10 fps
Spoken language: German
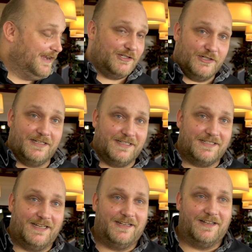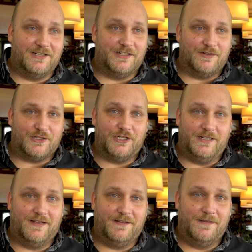Action gesehen in, aus
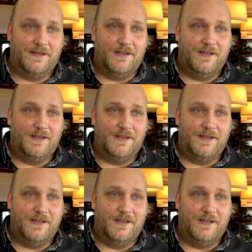China.